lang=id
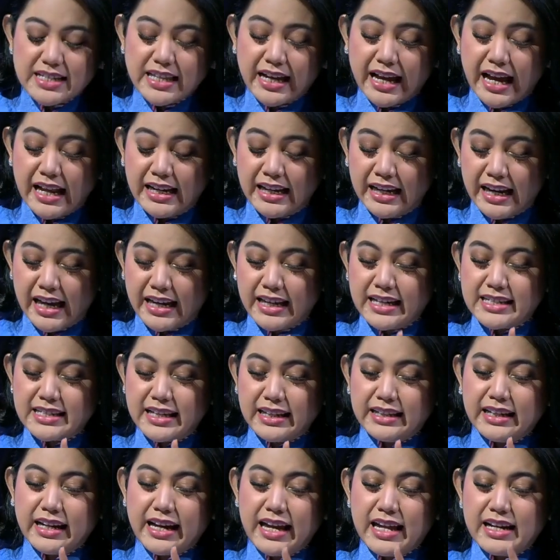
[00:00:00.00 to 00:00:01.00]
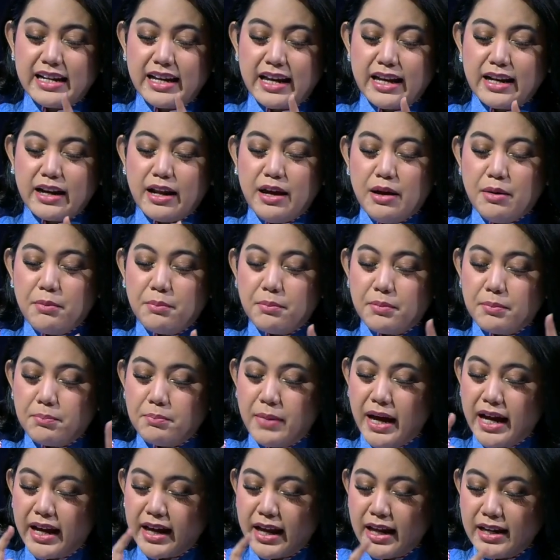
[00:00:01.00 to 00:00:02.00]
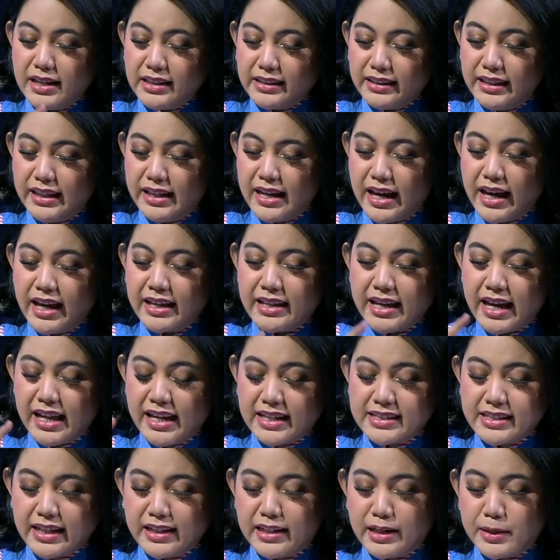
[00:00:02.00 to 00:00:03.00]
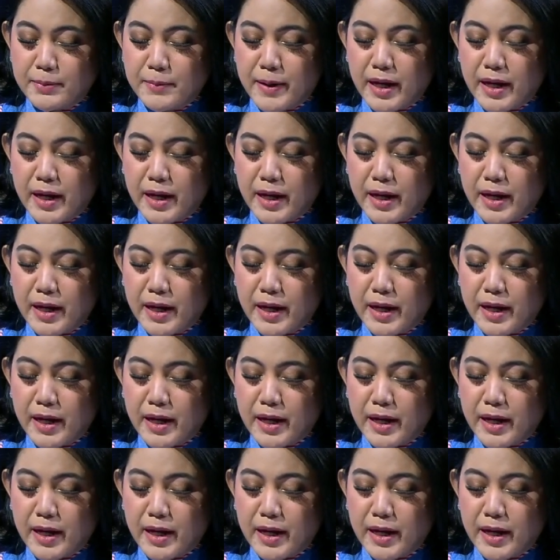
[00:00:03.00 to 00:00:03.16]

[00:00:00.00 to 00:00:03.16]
sekali lagi saya tekankan, Bahkan tidak hanya Alexander